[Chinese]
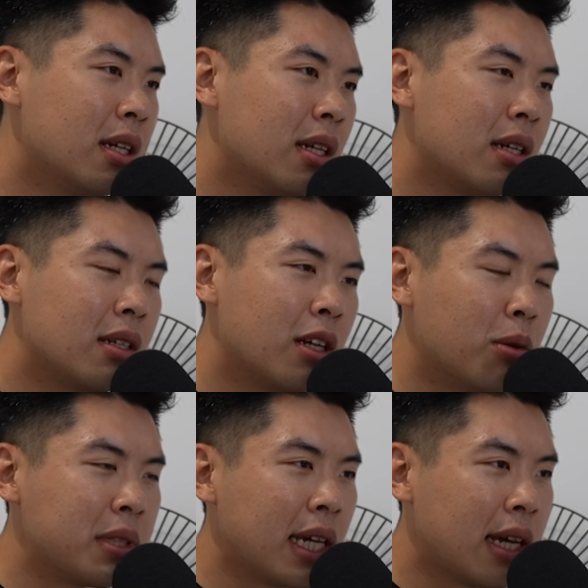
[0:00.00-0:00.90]
重要的。那
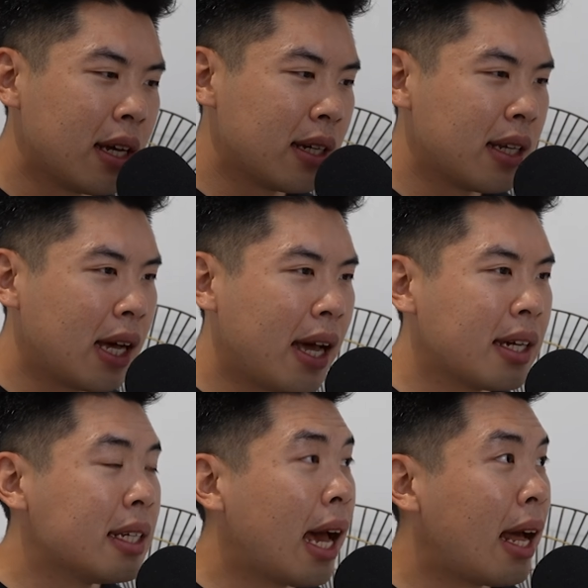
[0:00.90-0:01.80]
我们现在给大家一
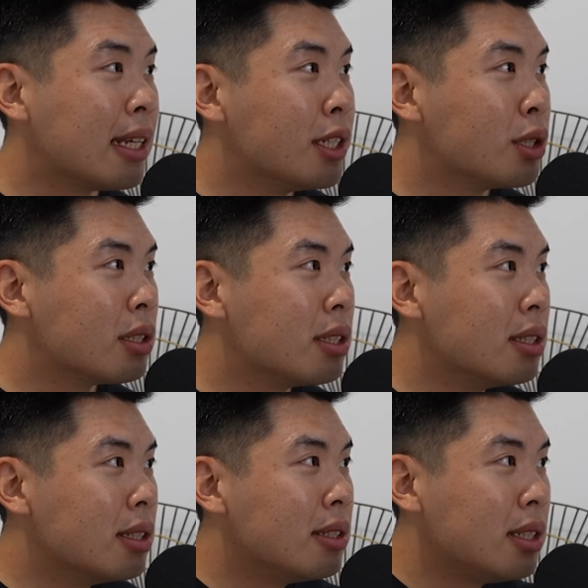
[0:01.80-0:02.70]
个压力，就
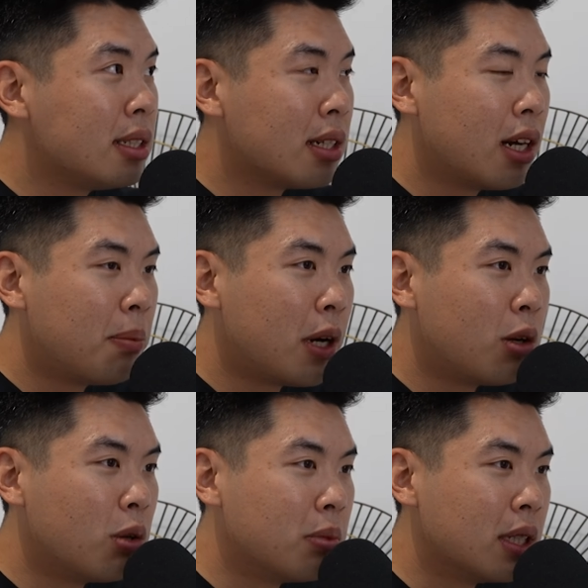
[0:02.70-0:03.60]
是记得要帮
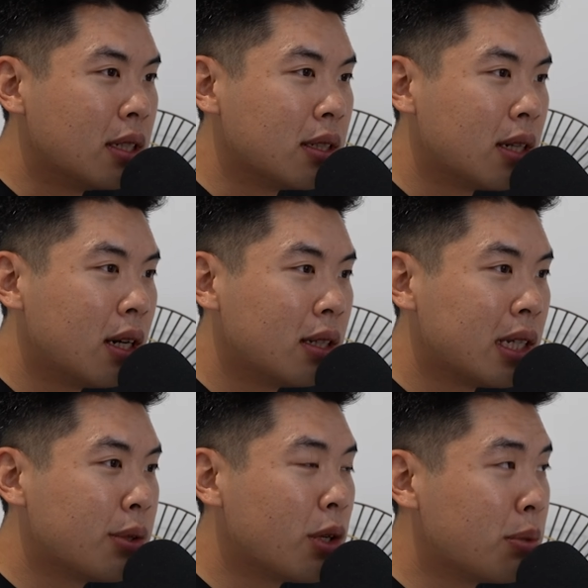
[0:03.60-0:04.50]
我们呃
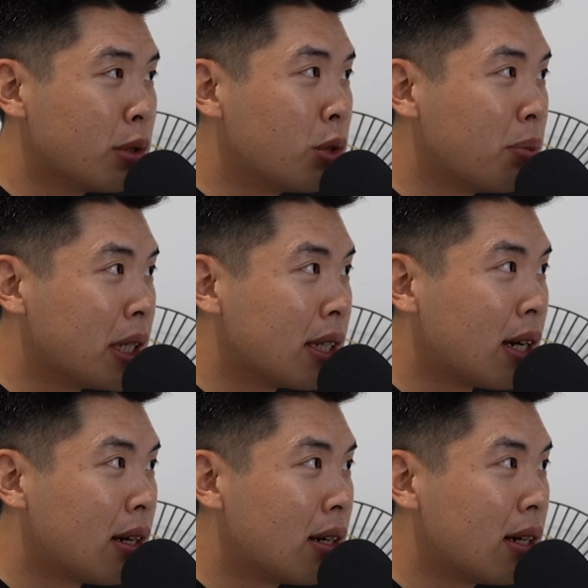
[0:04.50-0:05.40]
订阅我们 YouTube 频
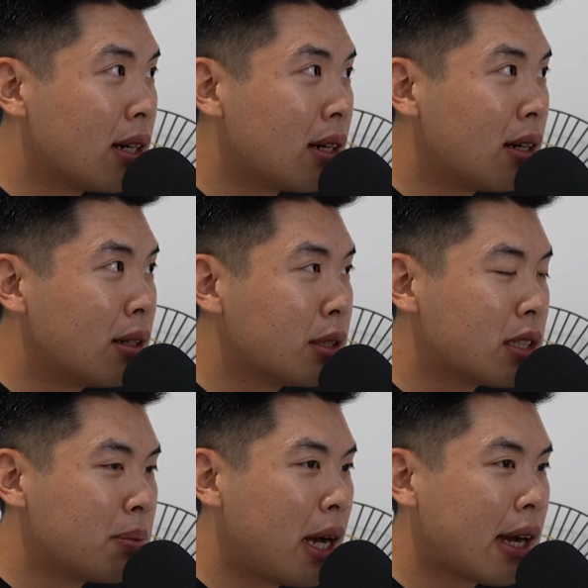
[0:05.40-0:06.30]
道，然后就
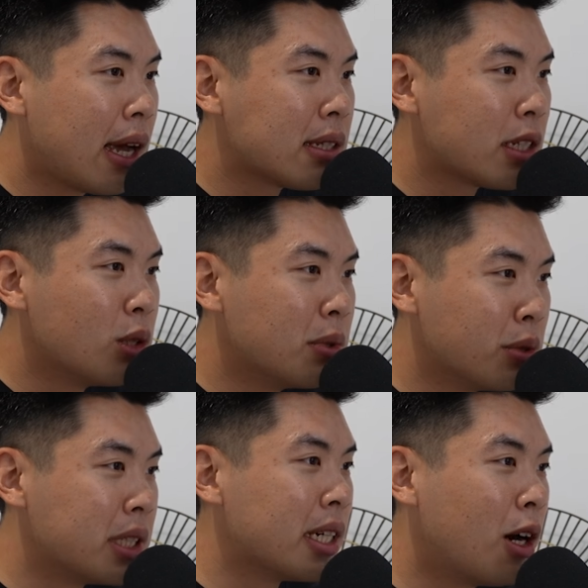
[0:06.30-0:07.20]
是 Podcast 给我们
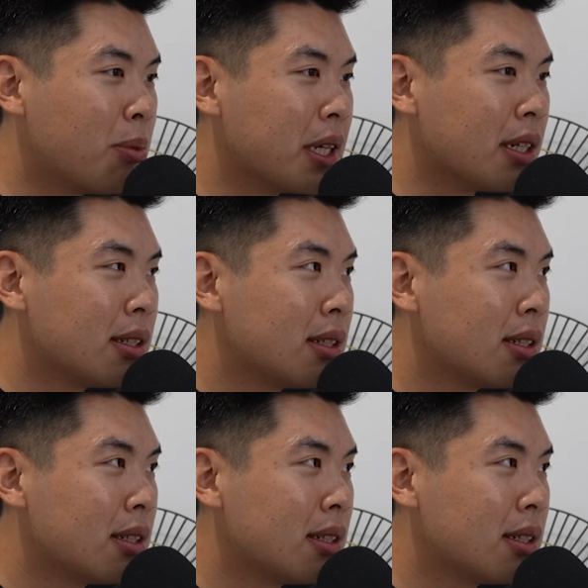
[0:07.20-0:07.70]
五星好评。